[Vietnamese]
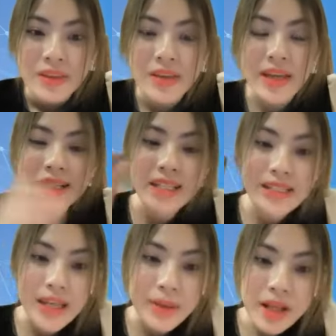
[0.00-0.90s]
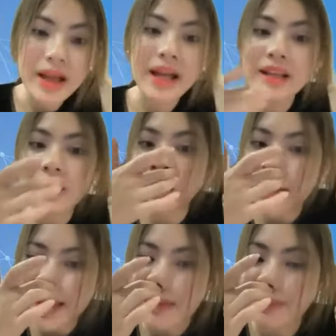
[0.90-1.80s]
thì anh chị sẽ biết cách
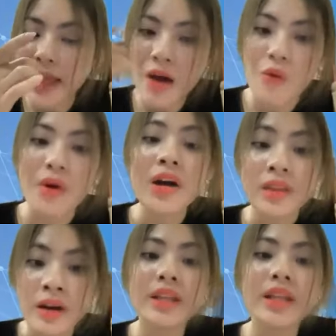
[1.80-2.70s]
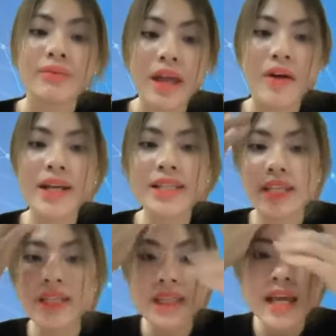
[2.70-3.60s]
thời điểm nào, thời điểm nào anh
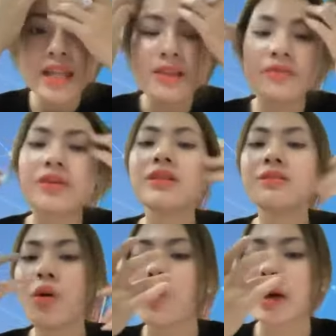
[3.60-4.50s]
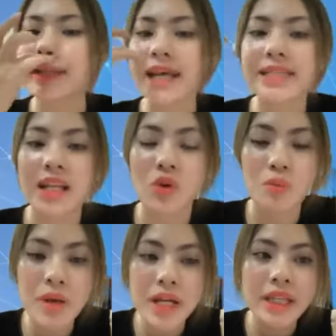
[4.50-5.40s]
chị nên phân bổ cái tài sản của
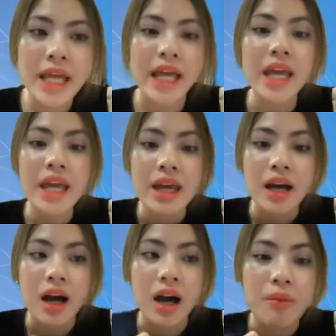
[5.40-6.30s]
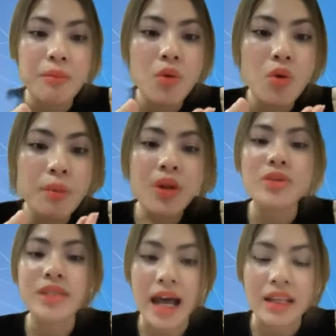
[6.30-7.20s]
mình để uh, mua bất động
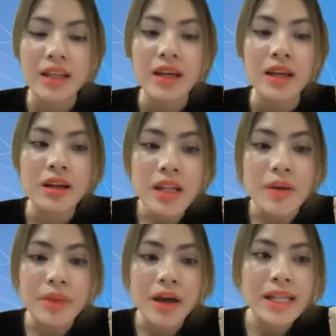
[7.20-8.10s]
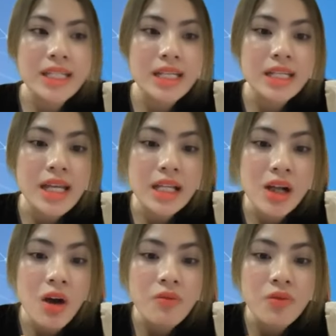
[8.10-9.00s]
sản, thời điểm nào anh chị nên
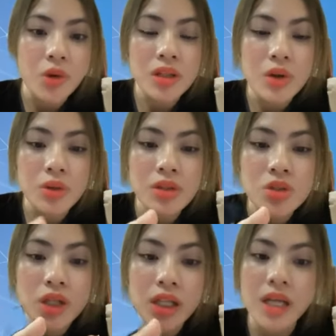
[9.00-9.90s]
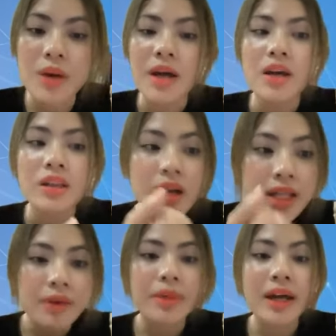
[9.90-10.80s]
góp vốn đầu tư doanh nghiệp, thời
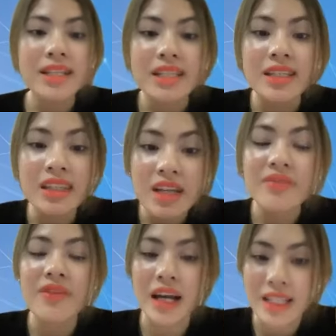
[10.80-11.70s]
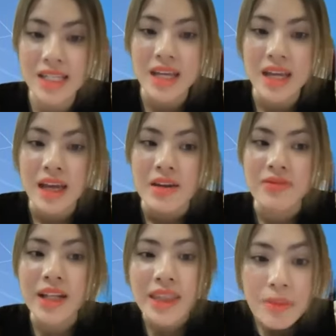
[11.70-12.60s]
điểm nào anh chị nên tích vàng anh chị.
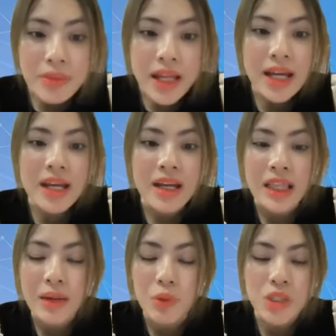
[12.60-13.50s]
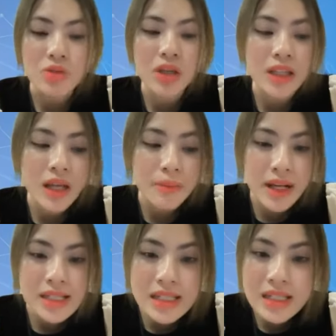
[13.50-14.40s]
Và năm nay là một trong những cái năm
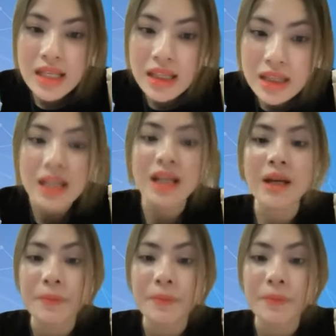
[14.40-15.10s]
anh chị nên tích,